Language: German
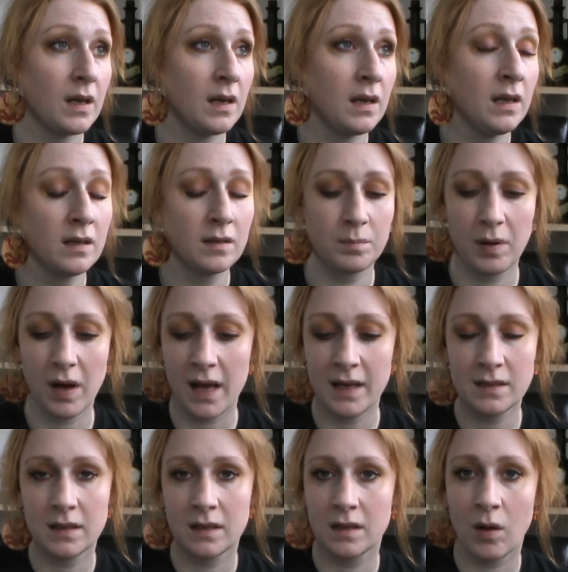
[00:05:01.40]
Liegt
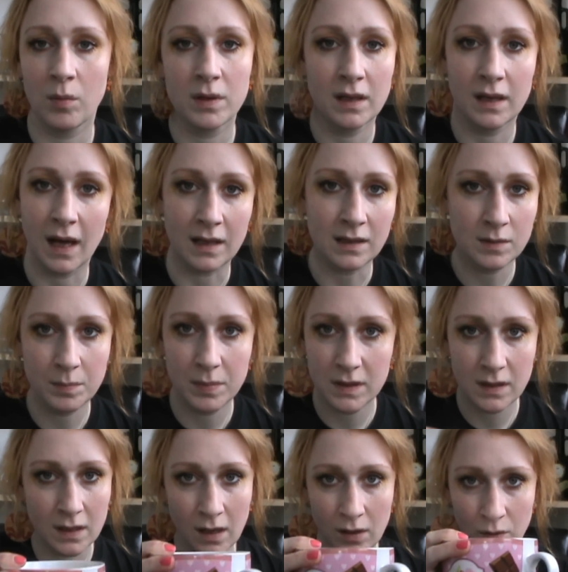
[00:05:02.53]
preislich, glaube ich, ein ganz
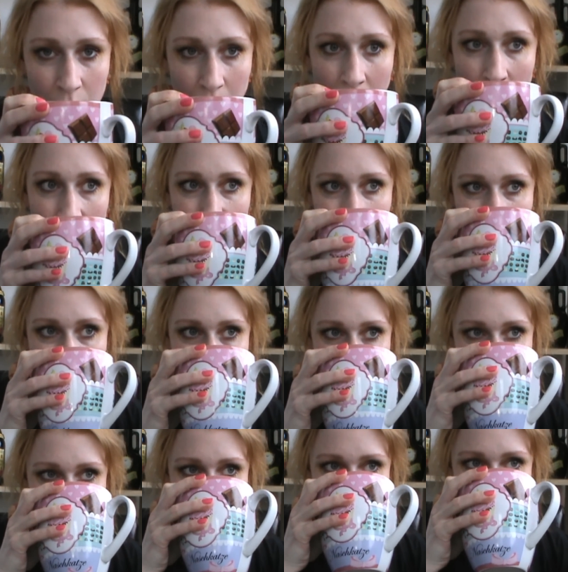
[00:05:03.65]
bisschen darüber.
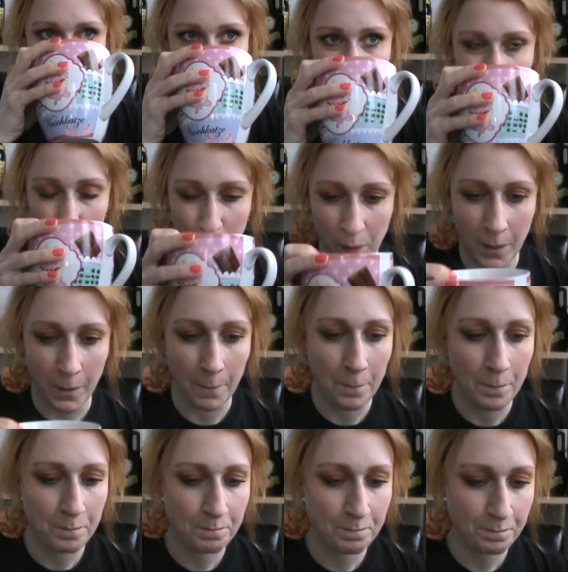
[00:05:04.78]
Mm.
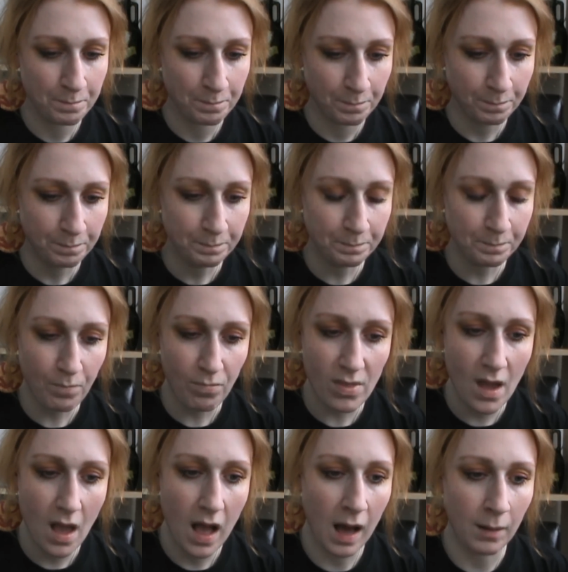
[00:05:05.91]

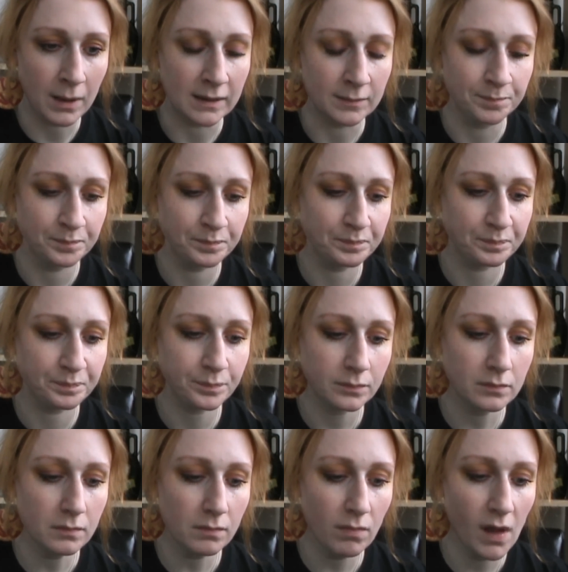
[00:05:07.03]
Aber
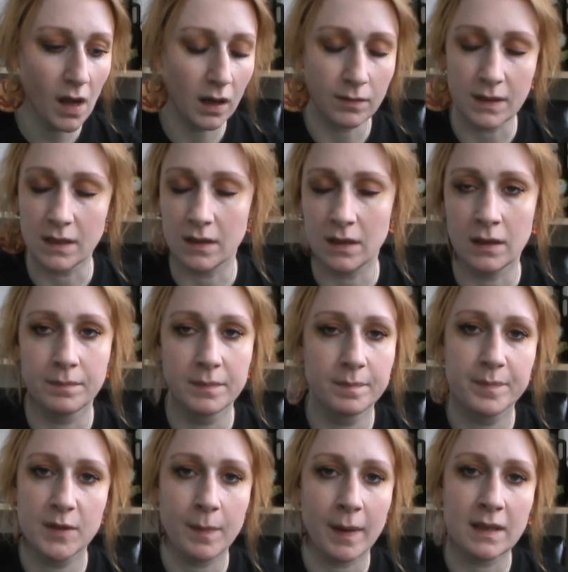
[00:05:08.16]
ich weiß nicht, die
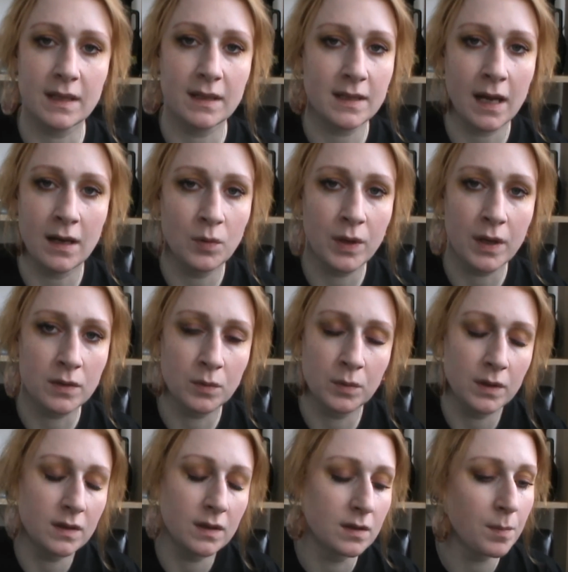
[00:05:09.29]
20 Cent oder so,
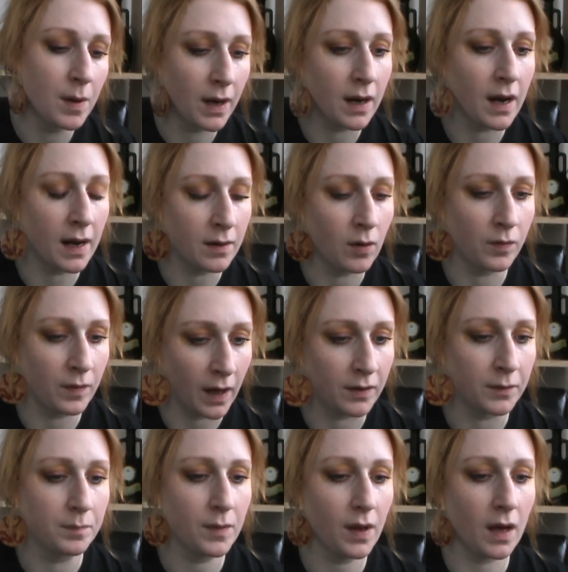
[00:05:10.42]
die sind es mir dann halt auch
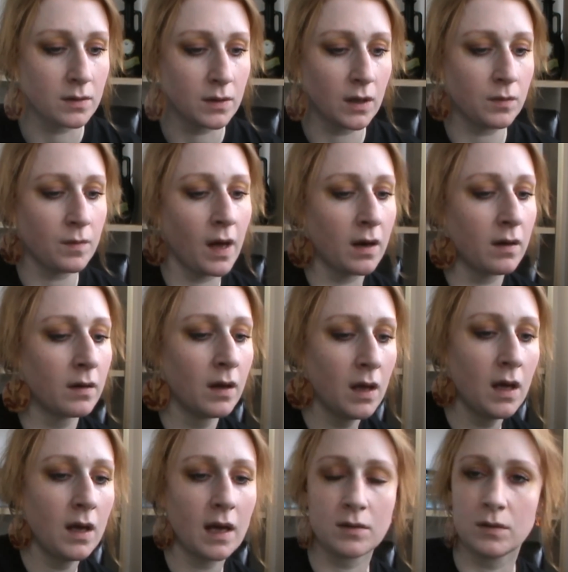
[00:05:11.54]
wert. Also ich werde,
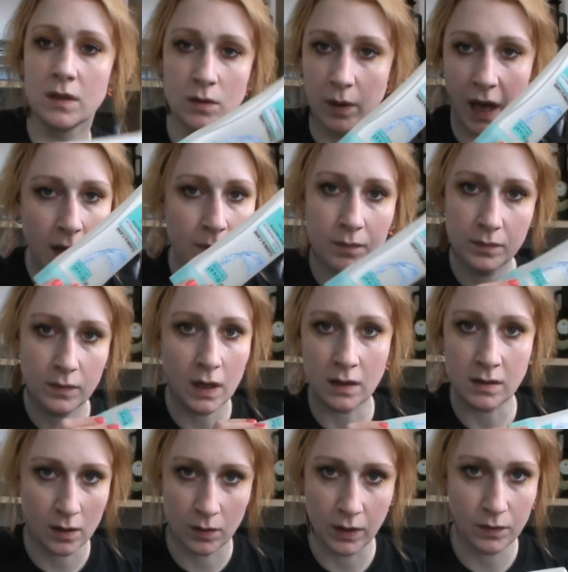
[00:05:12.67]
also die ist okay, die
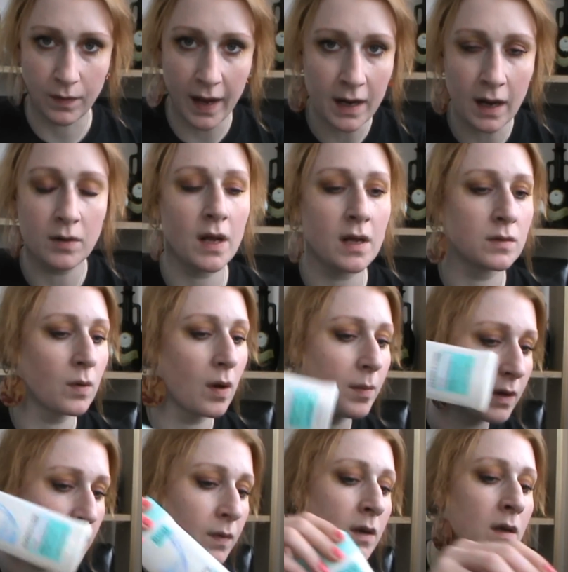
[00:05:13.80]
hat sich auch nicht verändert oder so,
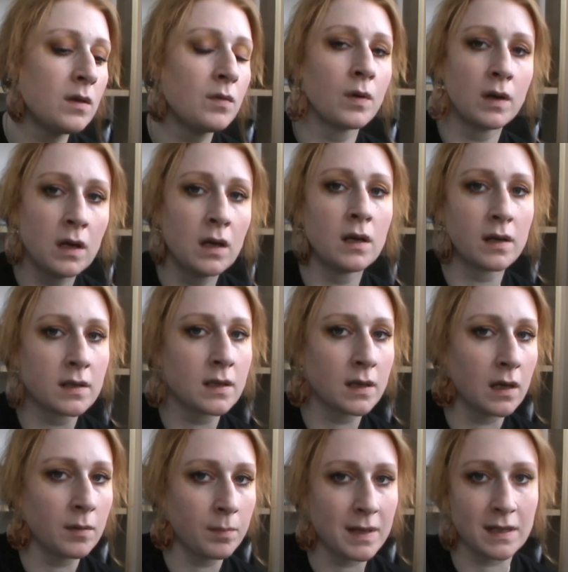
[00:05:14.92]
aber ich finde die von Lidl
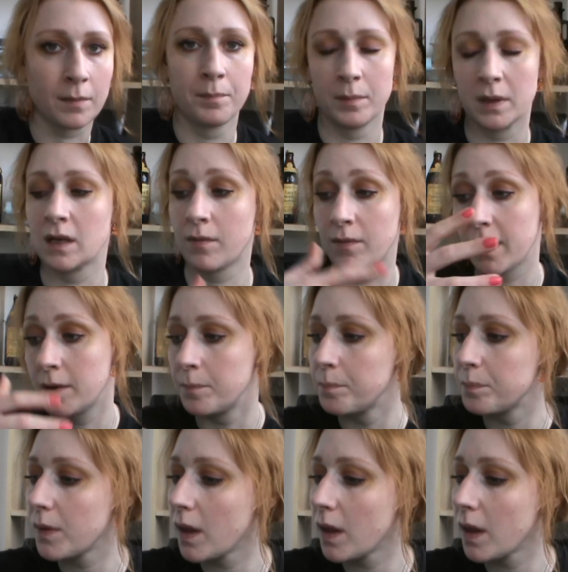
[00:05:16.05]
tatsächlich besser mittlerweile.